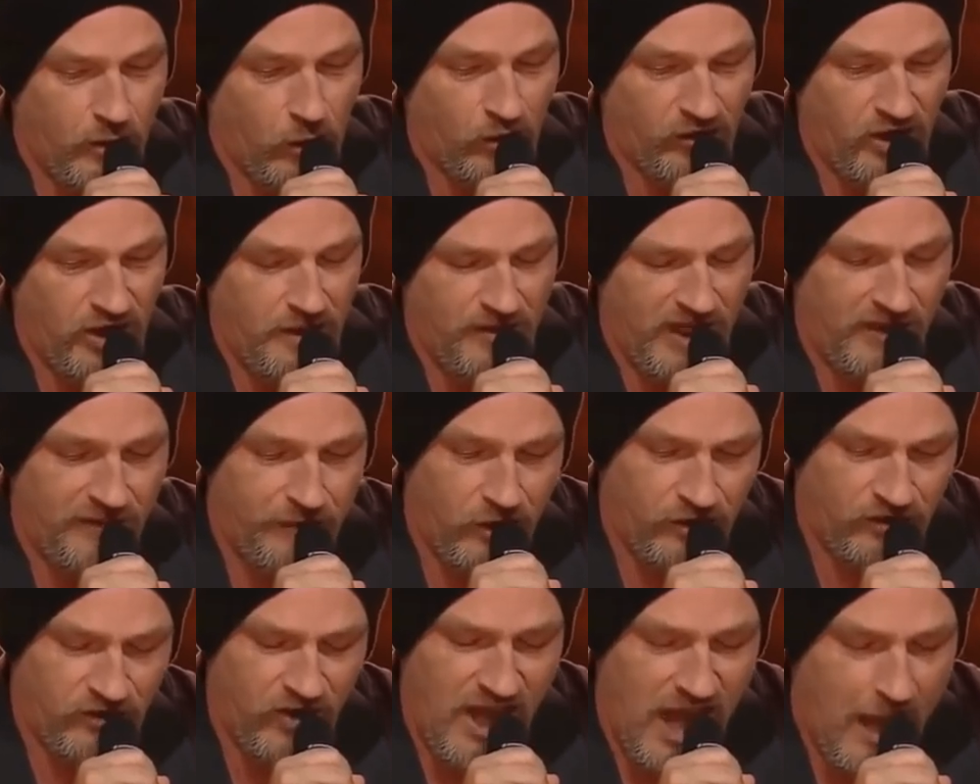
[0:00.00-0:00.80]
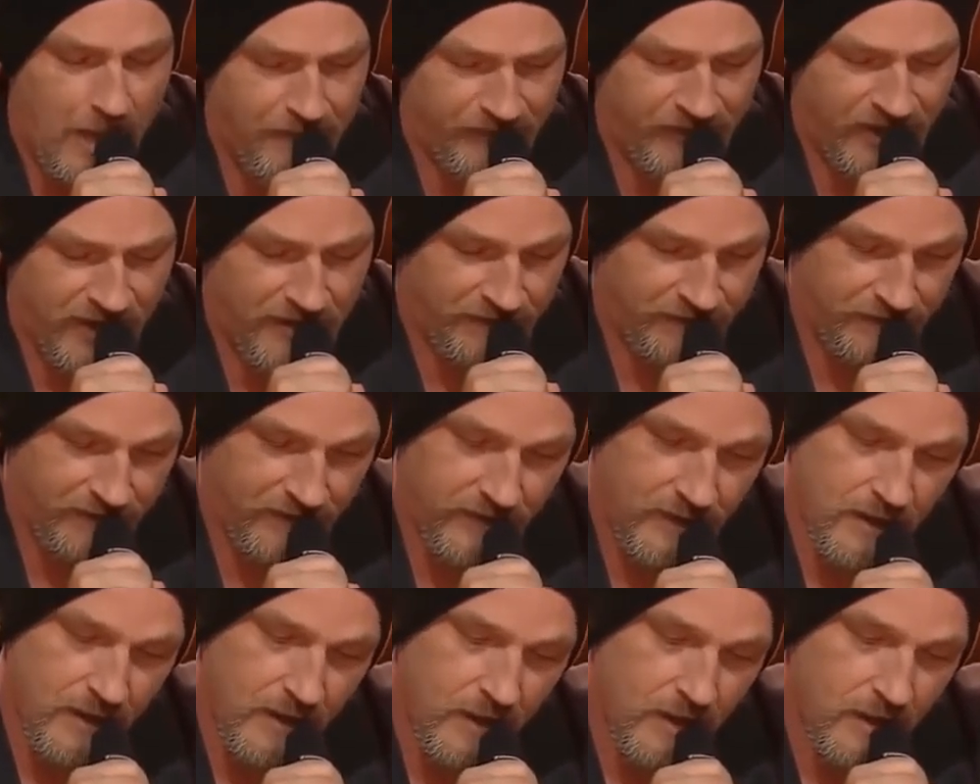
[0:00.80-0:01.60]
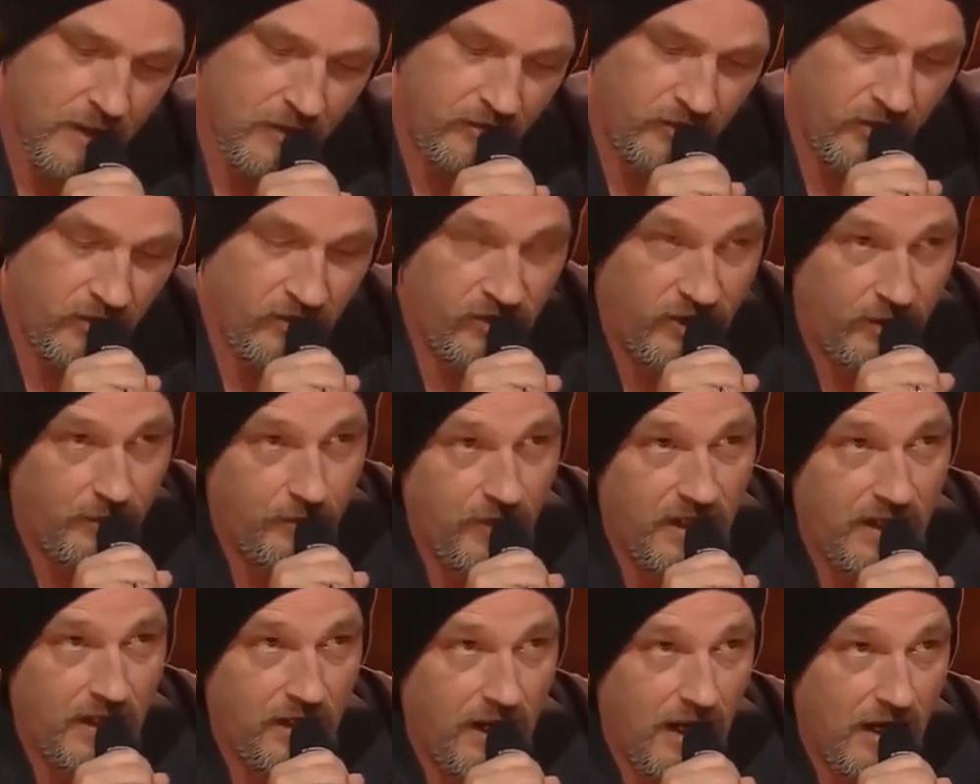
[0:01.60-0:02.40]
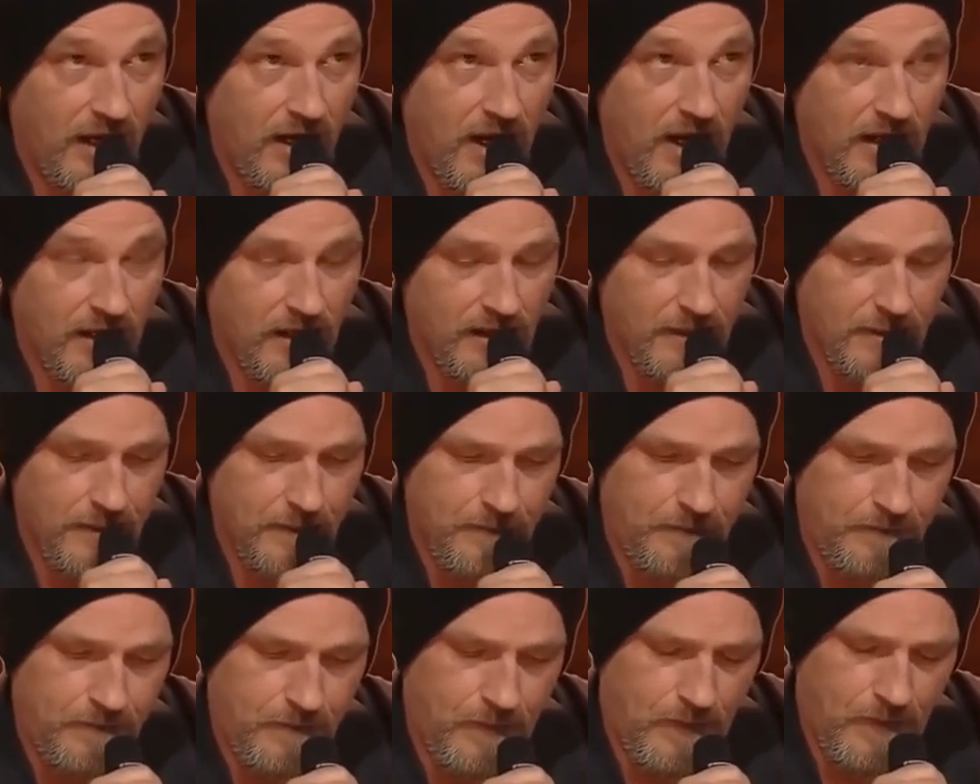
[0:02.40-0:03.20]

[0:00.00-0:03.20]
versenkt, große Liebe, der Pfosten, Abpfiff. Sie sieht mich lange an.